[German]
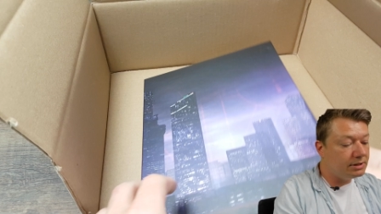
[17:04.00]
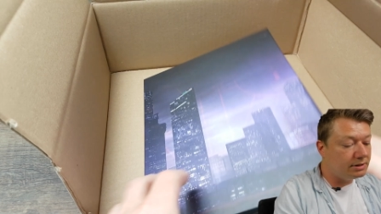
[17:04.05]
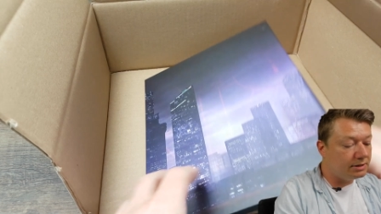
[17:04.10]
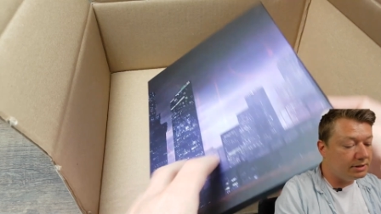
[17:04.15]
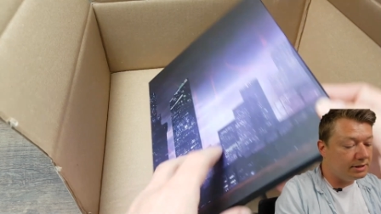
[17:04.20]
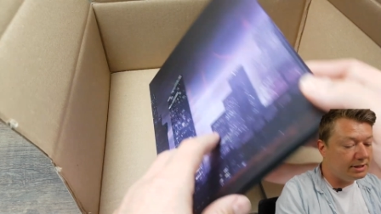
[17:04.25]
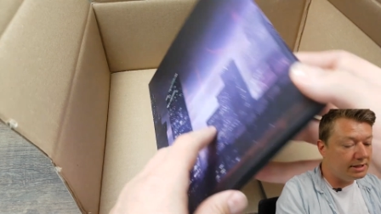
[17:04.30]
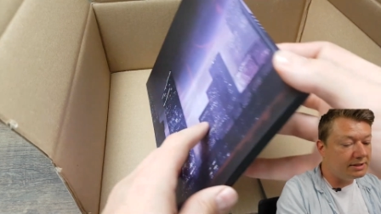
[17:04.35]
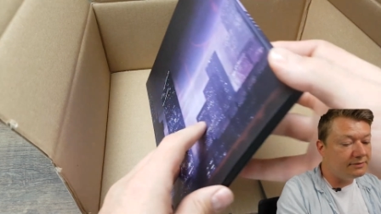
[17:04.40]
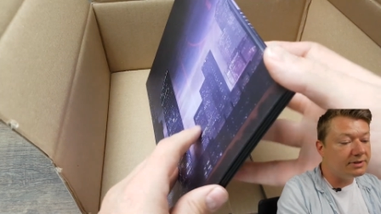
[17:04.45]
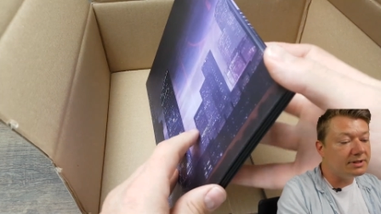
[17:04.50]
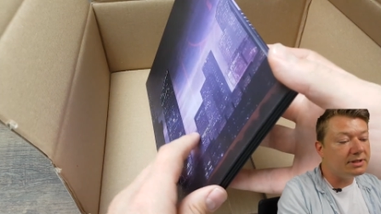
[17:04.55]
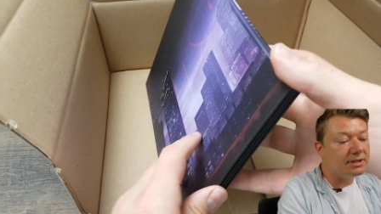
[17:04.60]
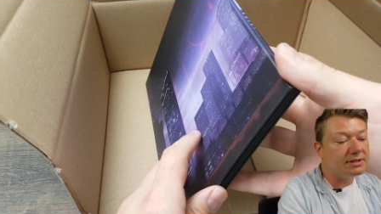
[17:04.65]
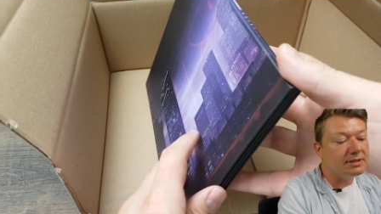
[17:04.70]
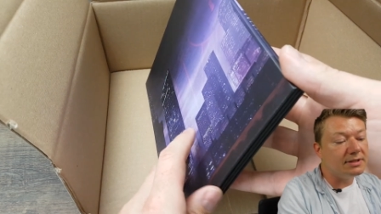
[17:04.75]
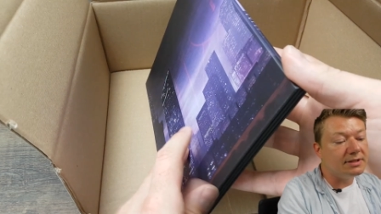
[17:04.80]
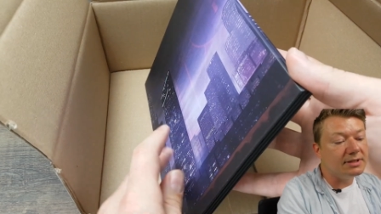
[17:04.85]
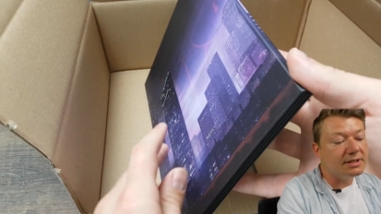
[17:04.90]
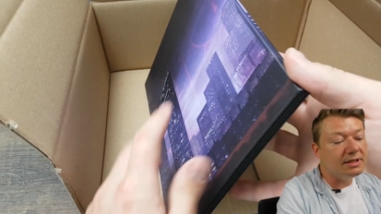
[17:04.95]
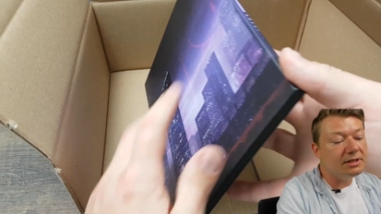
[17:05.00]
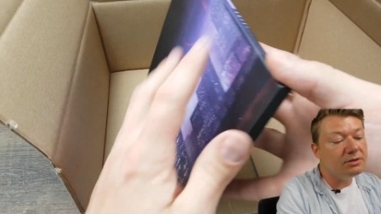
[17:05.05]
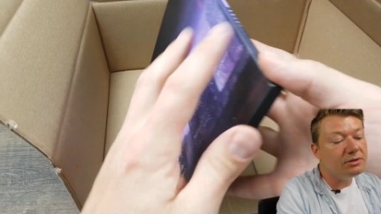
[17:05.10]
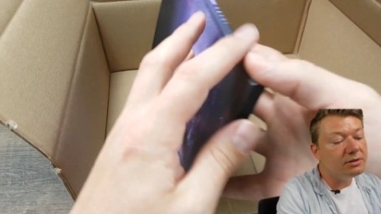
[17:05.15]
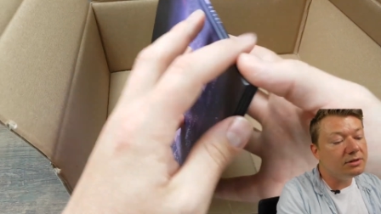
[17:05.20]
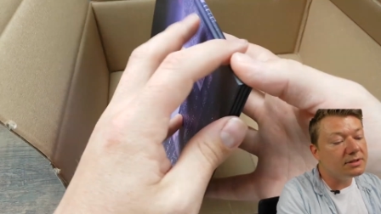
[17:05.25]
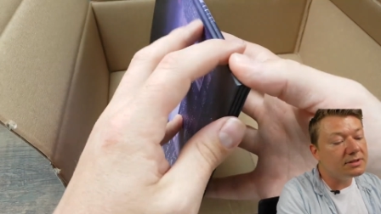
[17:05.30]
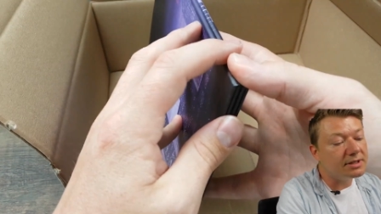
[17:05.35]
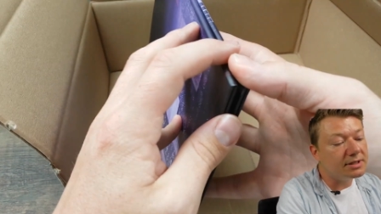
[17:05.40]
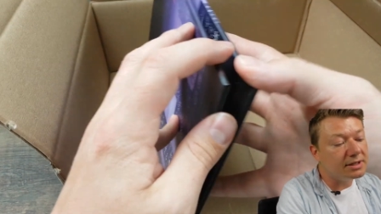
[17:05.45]
äh, das, was ihr jetzt hier sehen
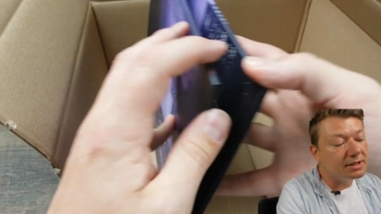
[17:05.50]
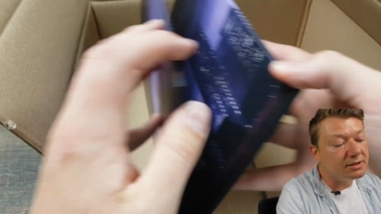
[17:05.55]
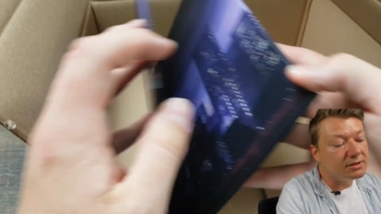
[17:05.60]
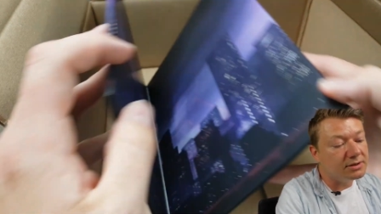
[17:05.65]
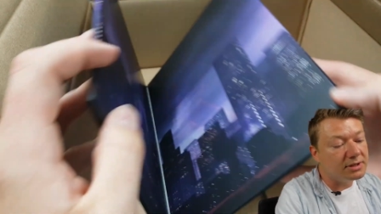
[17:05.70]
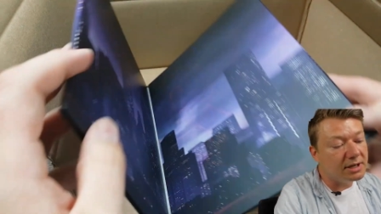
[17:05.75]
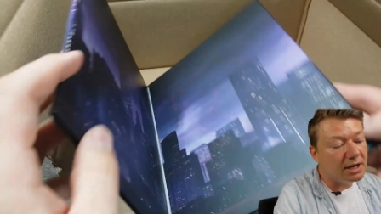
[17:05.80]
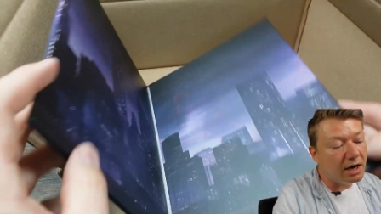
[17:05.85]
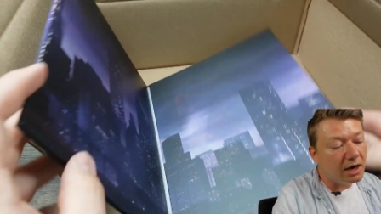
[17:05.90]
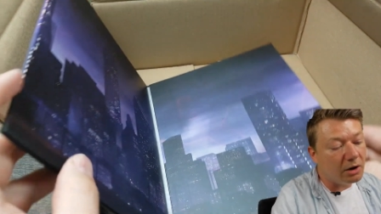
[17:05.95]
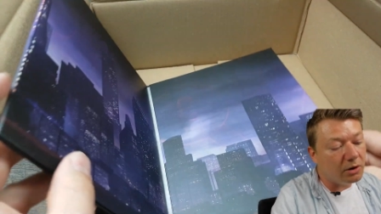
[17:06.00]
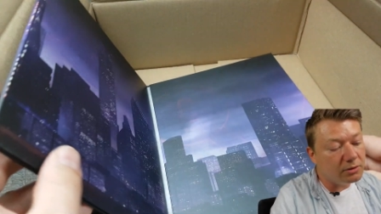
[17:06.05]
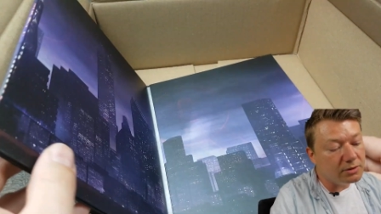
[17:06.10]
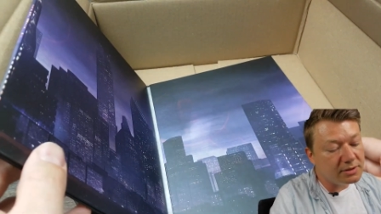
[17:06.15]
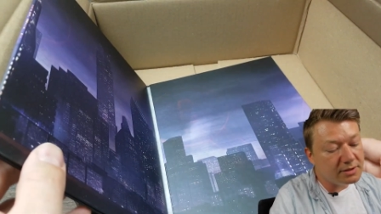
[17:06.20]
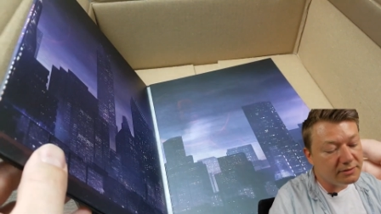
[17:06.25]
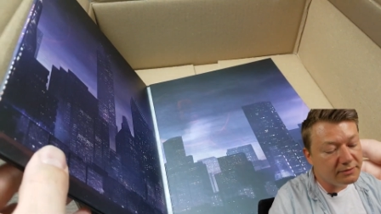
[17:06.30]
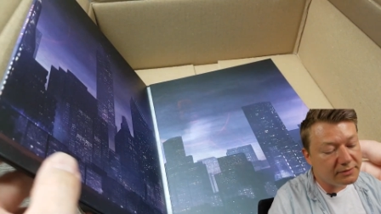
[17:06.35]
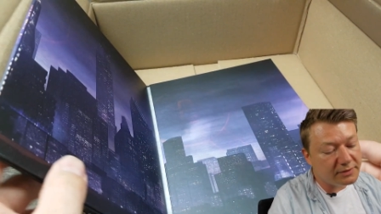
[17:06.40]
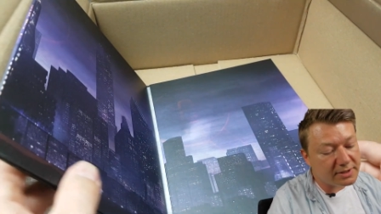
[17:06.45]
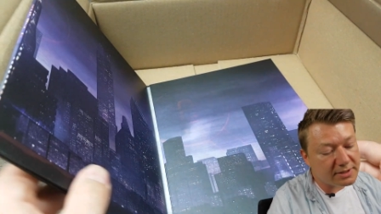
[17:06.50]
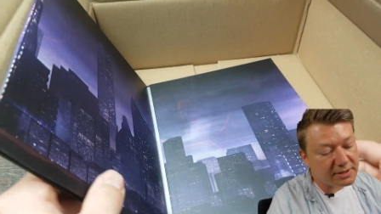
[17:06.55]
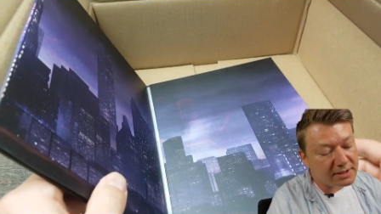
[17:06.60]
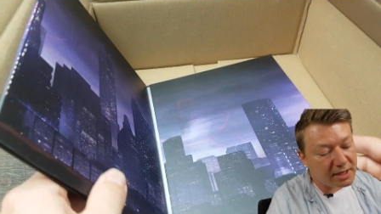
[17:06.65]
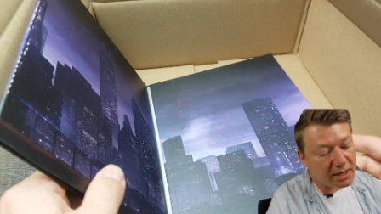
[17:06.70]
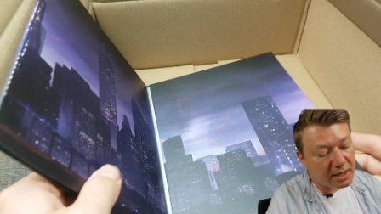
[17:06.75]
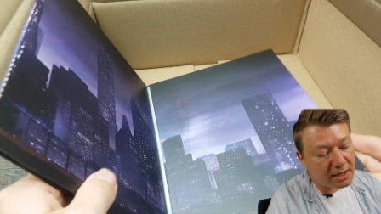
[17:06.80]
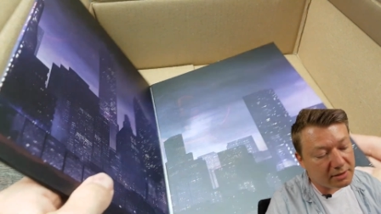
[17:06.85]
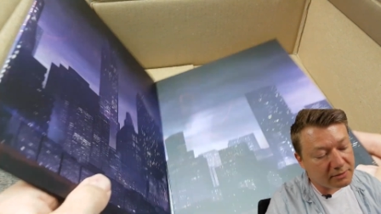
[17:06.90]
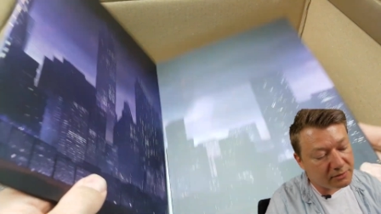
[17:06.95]
könnt, ist dann also die
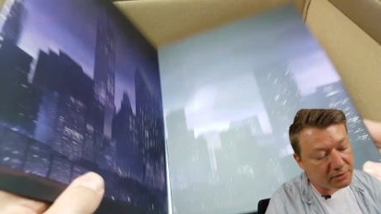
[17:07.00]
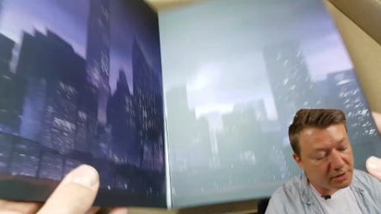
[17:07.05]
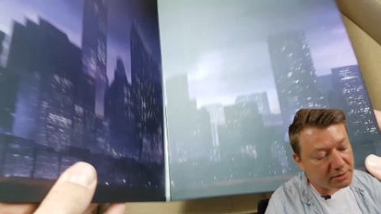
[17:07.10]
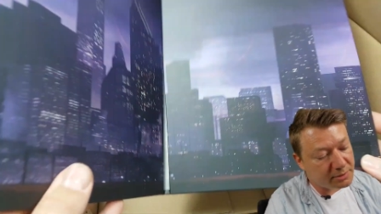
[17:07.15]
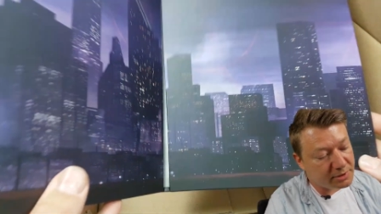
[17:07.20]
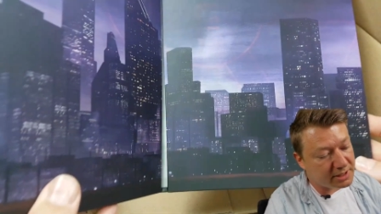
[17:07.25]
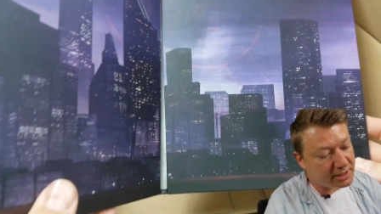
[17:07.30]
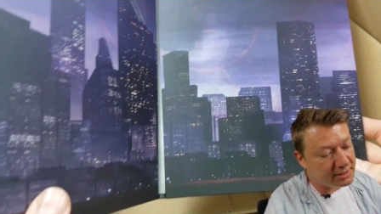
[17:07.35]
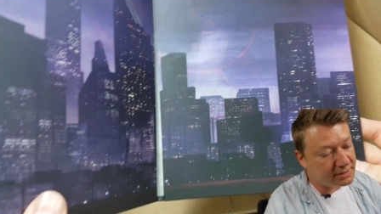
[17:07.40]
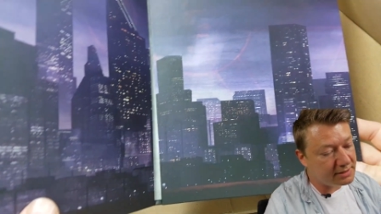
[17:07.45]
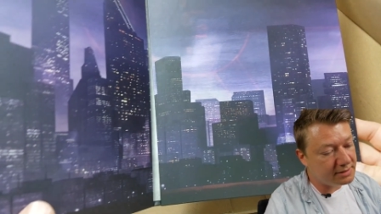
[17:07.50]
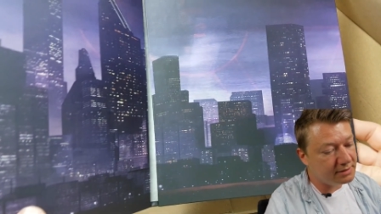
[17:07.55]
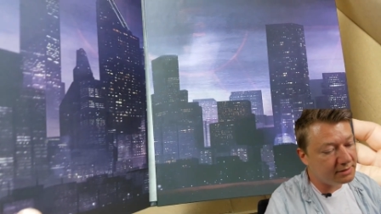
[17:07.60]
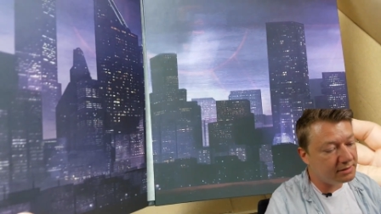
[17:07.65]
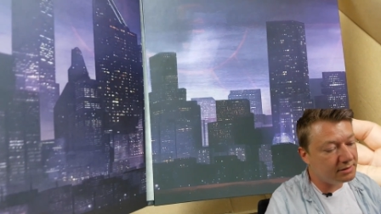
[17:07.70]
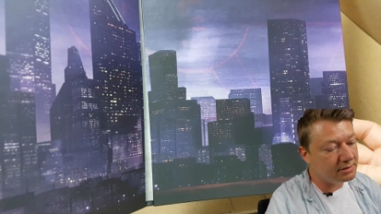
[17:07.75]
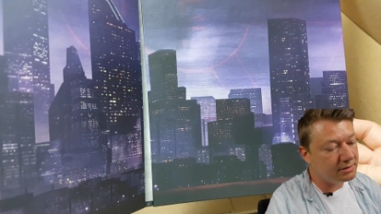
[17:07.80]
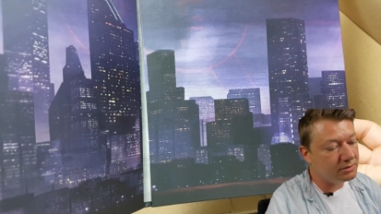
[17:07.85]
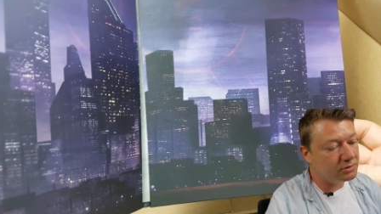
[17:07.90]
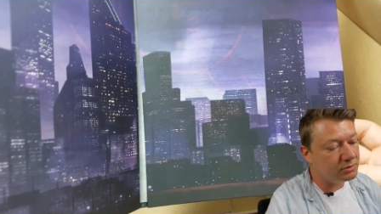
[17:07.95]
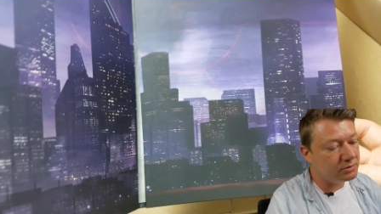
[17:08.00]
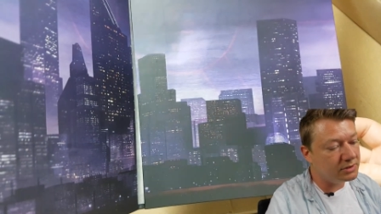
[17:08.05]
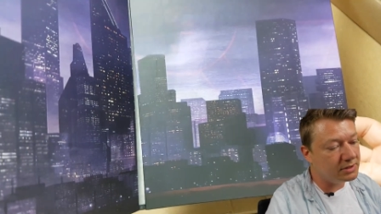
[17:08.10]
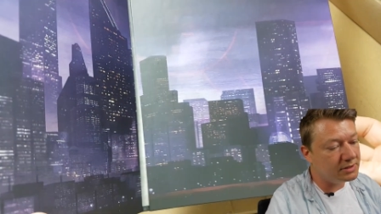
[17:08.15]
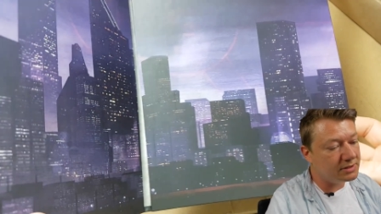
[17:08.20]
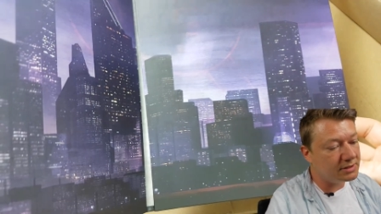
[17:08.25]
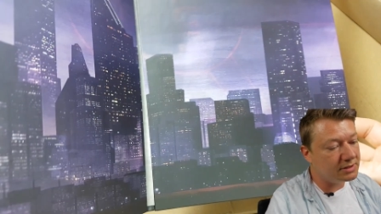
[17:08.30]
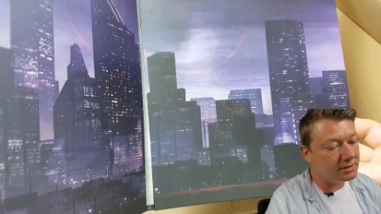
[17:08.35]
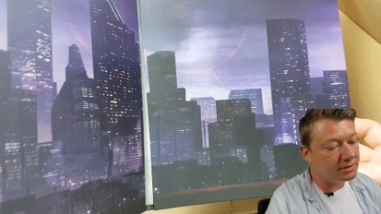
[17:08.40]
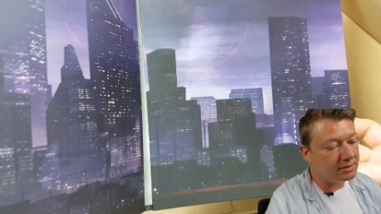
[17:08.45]
Außenfassade von dem Ganzen. Ne? So sieht
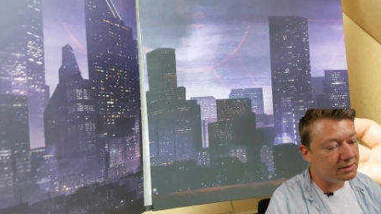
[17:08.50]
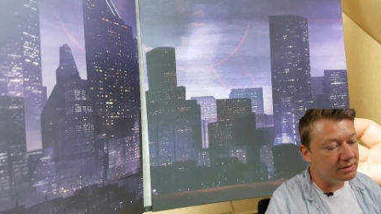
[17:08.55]
es äh,